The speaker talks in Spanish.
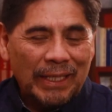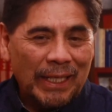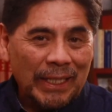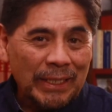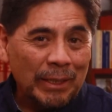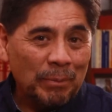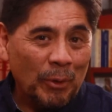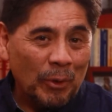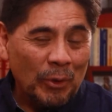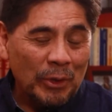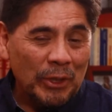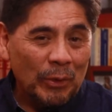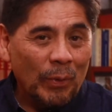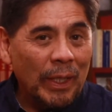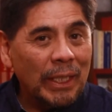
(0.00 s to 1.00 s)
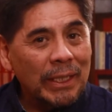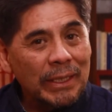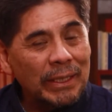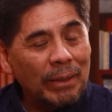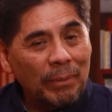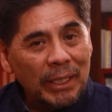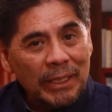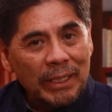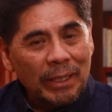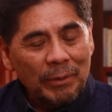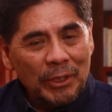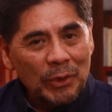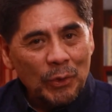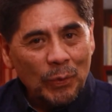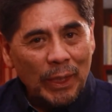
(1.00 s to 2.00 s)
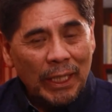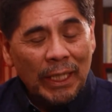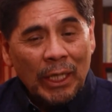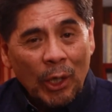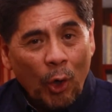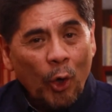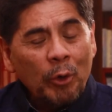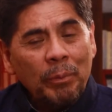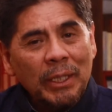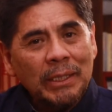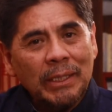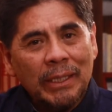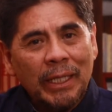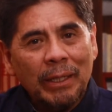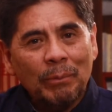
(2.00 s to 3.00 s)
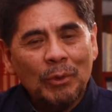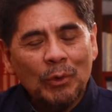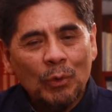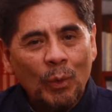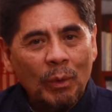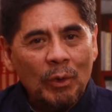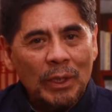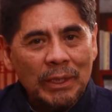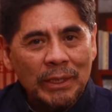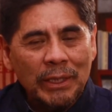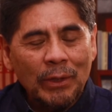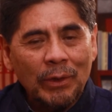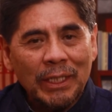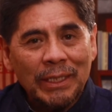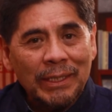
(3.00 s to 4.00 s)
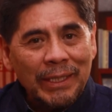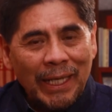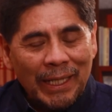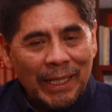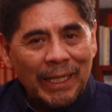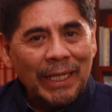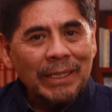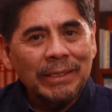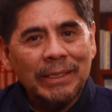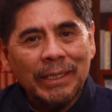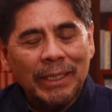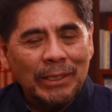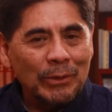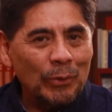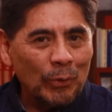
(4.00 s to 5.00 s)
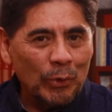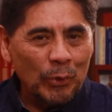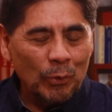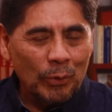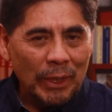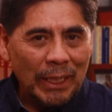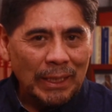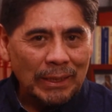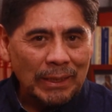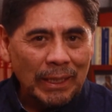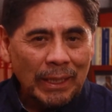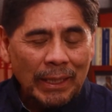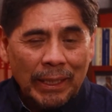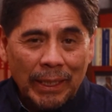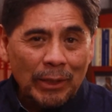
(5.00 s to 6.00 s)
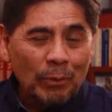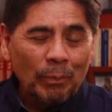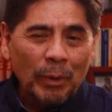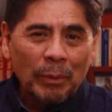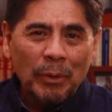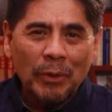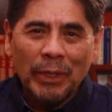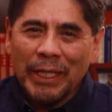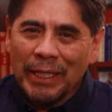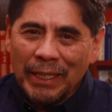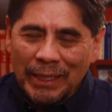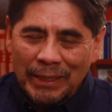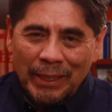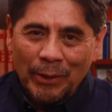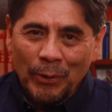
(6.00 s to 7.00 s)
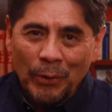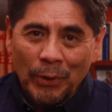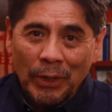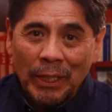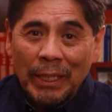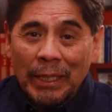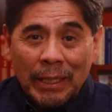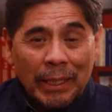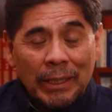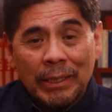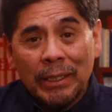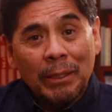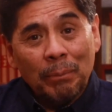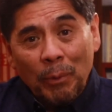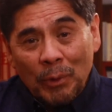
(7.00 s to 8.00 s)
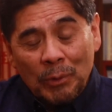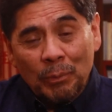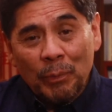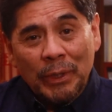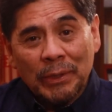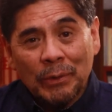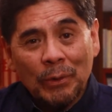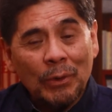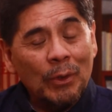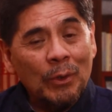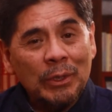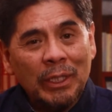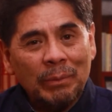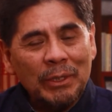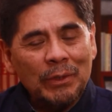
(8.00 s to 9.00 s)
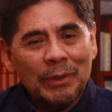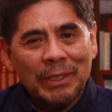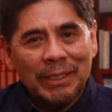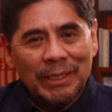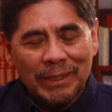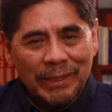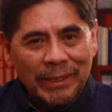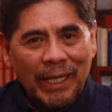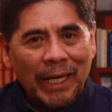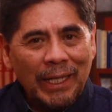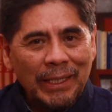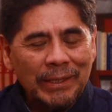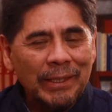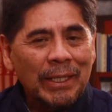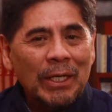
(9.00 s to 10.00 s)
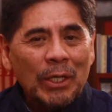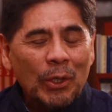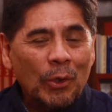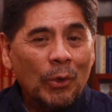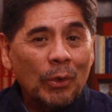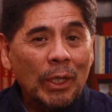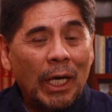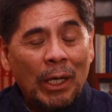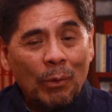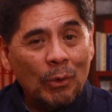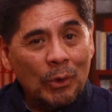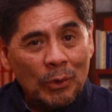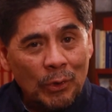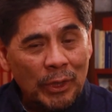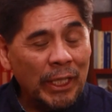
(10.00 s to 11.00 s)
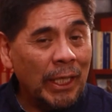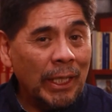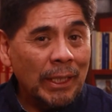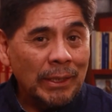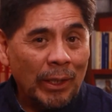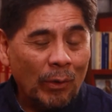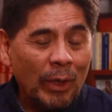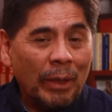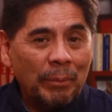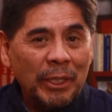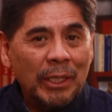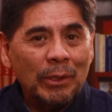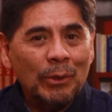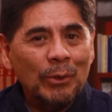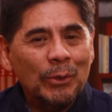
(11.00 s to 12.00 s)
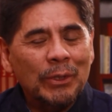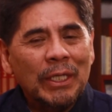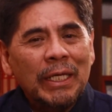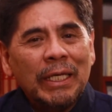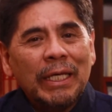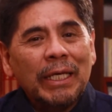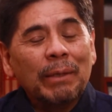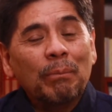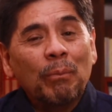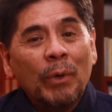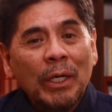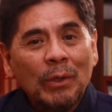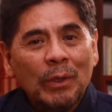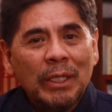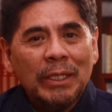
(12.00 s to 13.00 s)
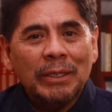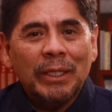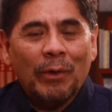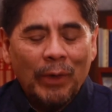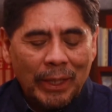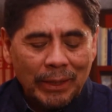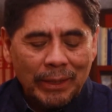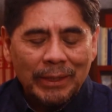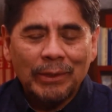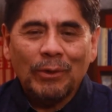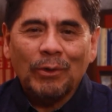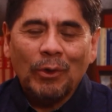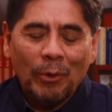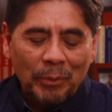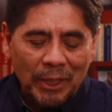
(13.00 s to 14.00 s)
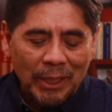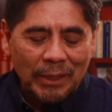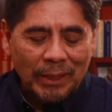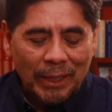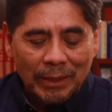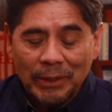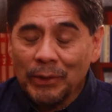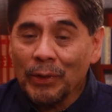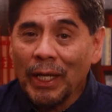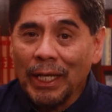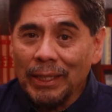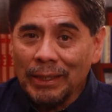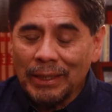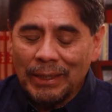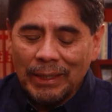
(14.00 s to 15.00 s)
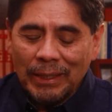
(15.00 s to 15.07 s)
Gracias por continuar en esta mágica aventura. Hoy presentaremos un nuevo destino que es Yanacachi en Sudiungas. Es un pueblo encantador que tiene por supuesto los servicios esenciales con algunos hoteles, alojamientos y buenos restaurantes con comida tradicional.